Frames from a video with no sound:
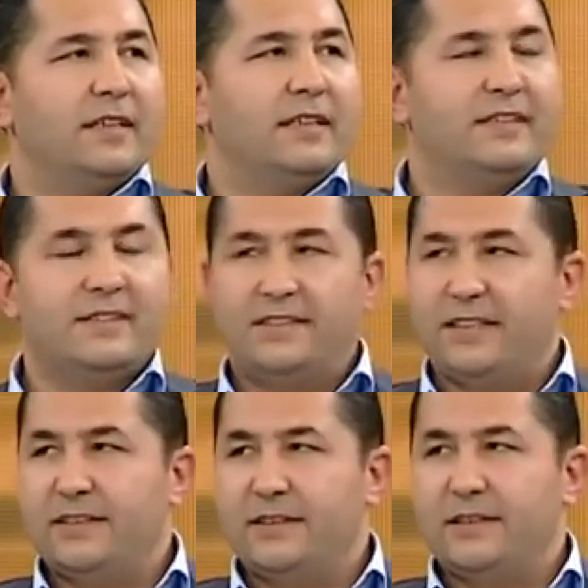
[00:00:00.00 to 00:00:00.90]
Yani
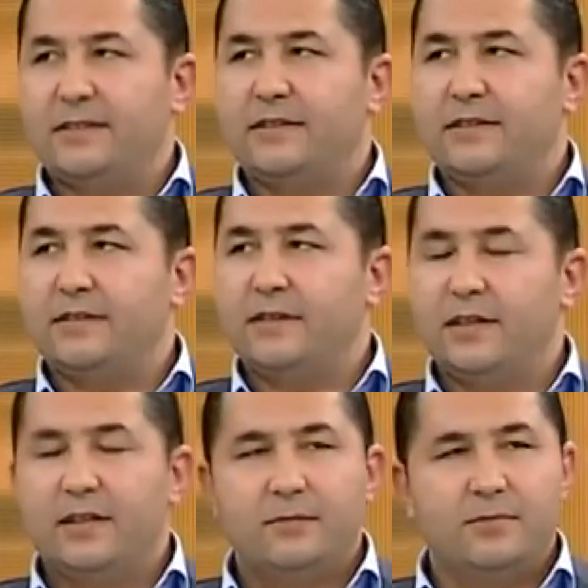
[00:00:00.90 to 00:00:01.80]
Eskişehir
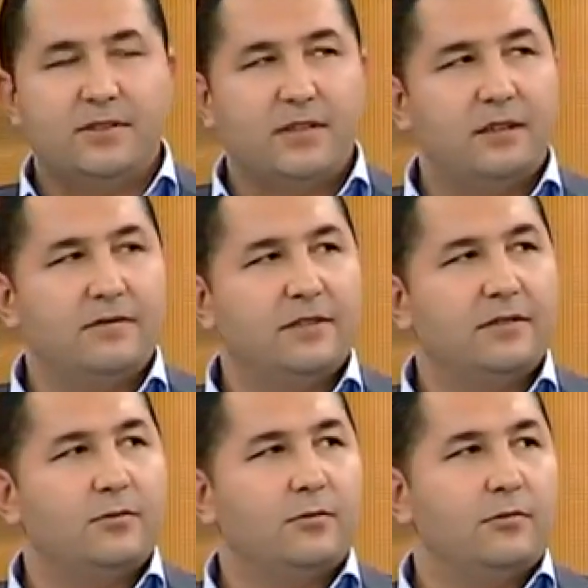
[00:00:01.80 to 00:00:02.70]
yakınlarında bir
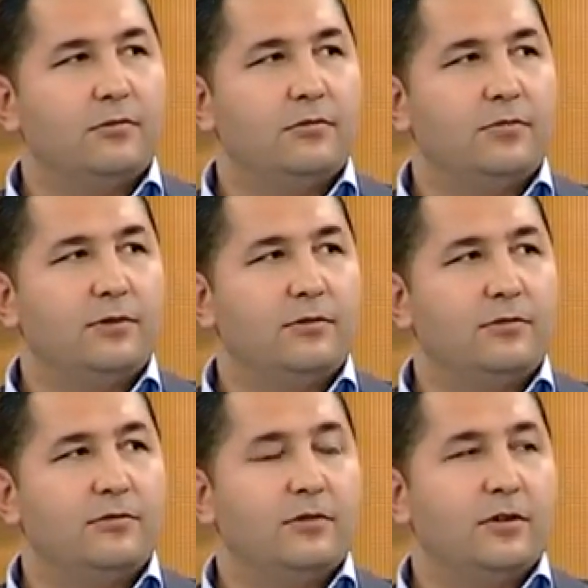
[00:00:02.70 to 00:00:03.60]
zaviyesinin olduğunu
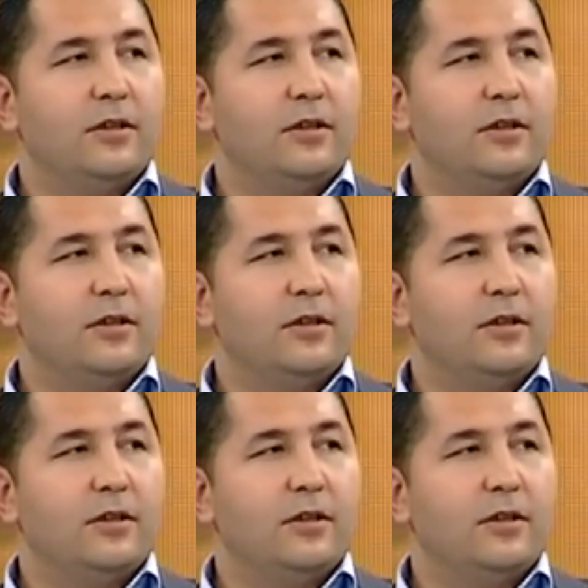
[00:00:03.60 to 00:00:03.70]
biliyoruz.